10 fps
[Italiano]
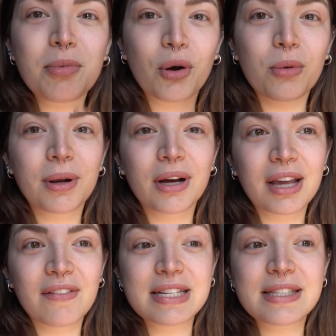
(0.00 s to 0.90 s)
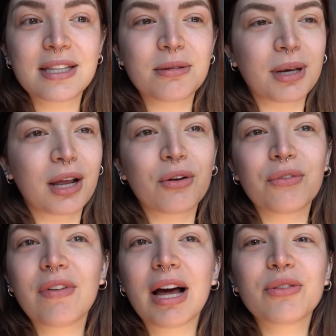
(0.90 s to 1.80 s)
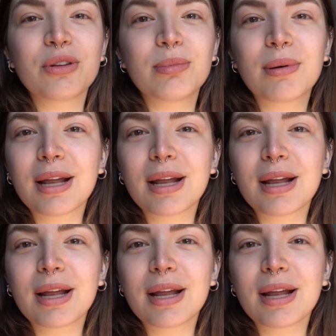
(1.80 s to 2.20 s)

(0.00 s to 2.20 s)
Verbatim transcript: preoccupano anche i vestiti perché non vado tipo